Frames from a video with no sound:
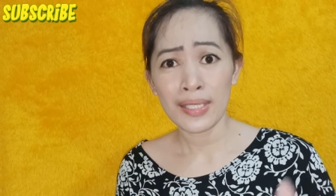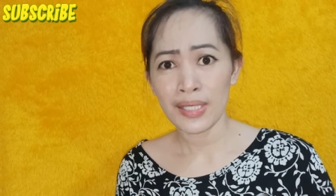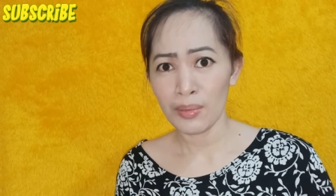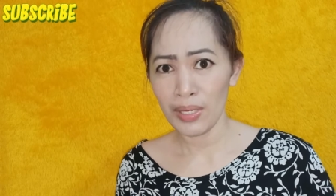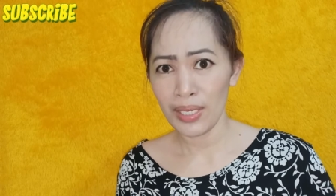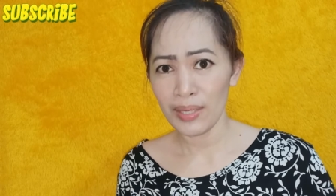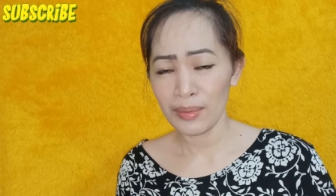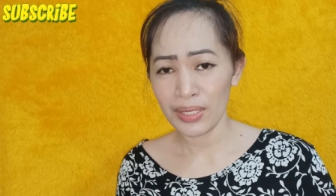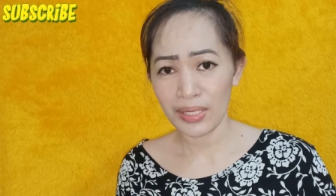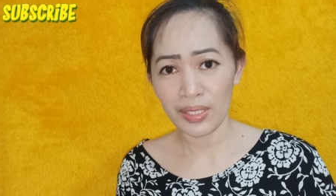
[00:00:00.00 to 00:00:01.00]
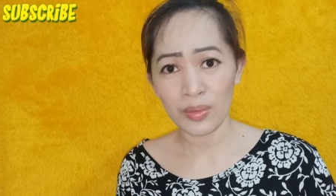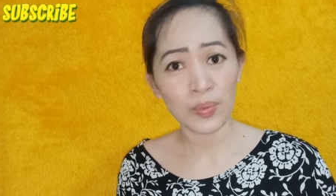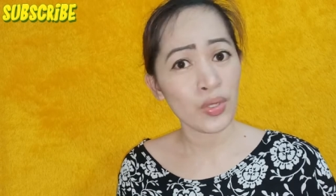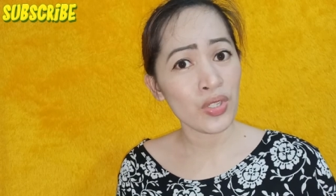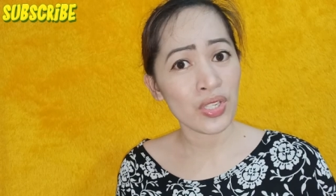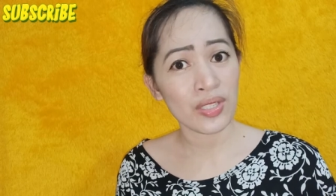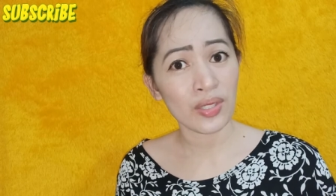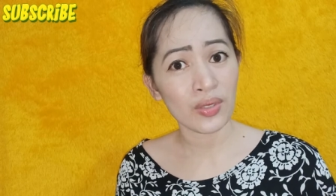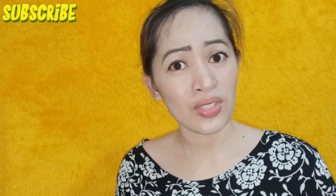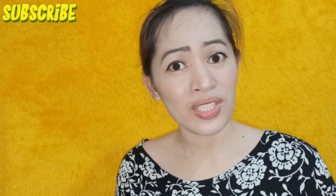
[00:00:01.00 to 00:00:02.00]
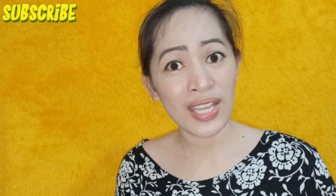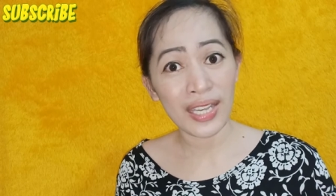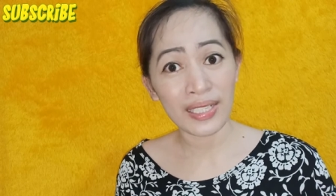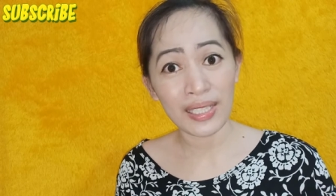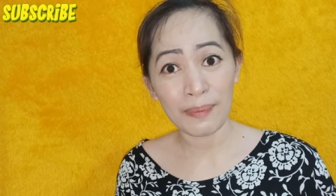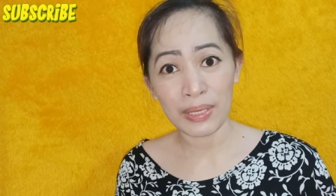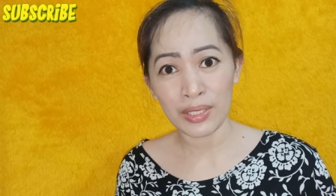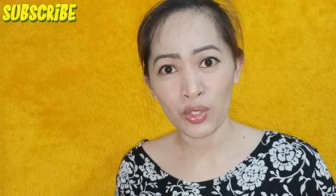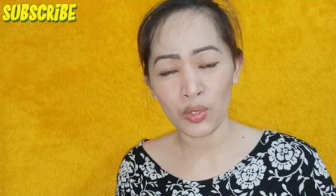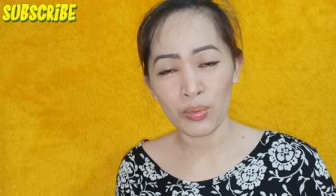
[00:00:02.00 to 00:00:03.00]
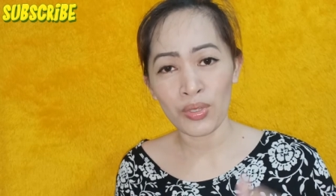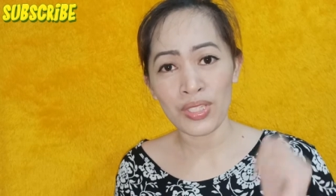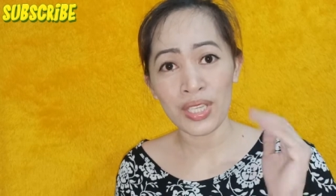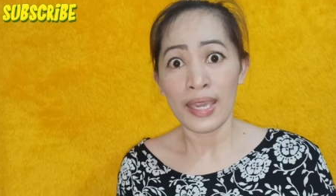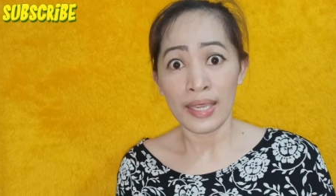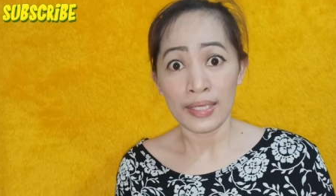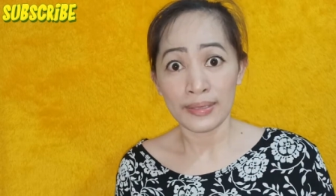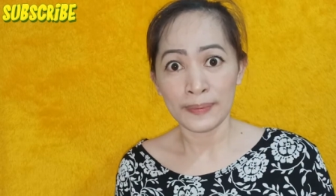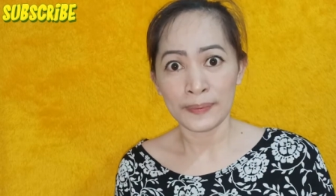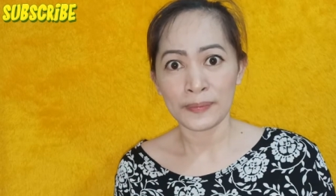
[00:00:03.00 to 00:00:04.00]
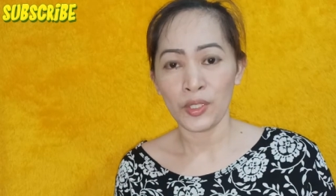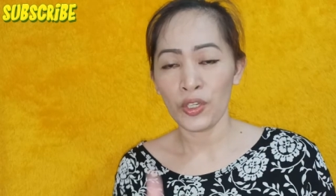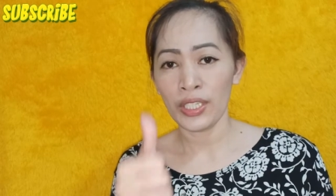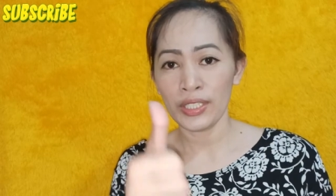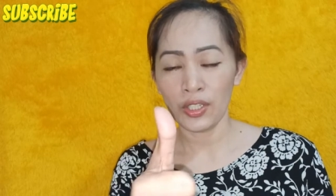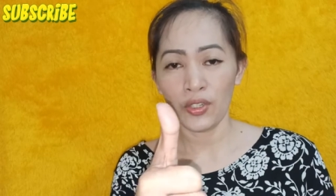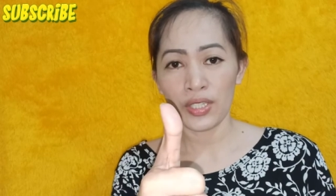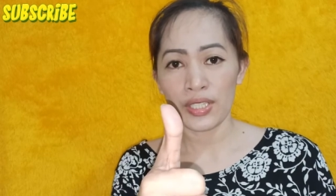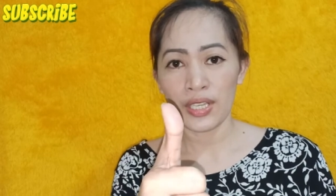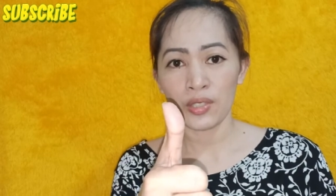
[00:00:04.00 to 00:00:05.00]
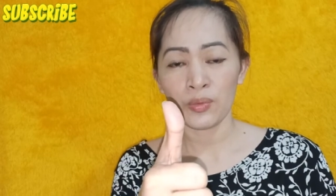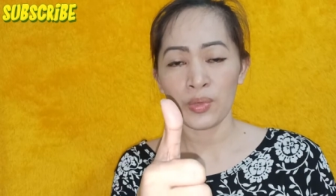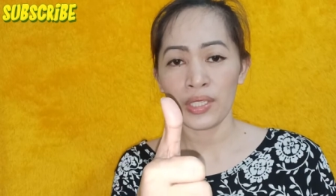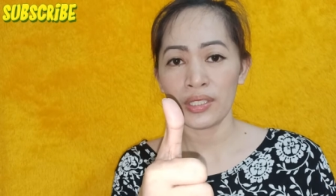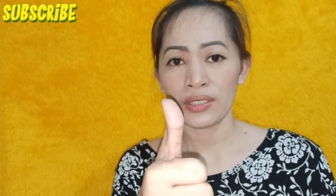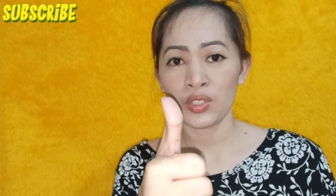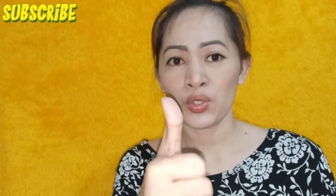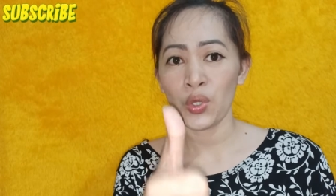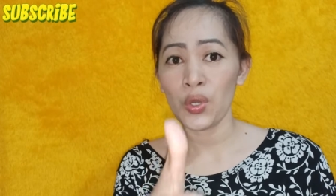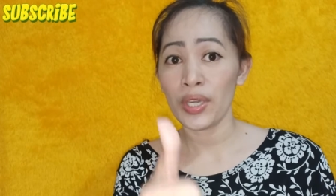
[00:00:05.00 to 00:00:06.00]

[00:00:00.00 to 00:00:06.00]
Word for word: naman, magre report siya sa kunyan kapag naubos. And okay na okay sa akong product na to.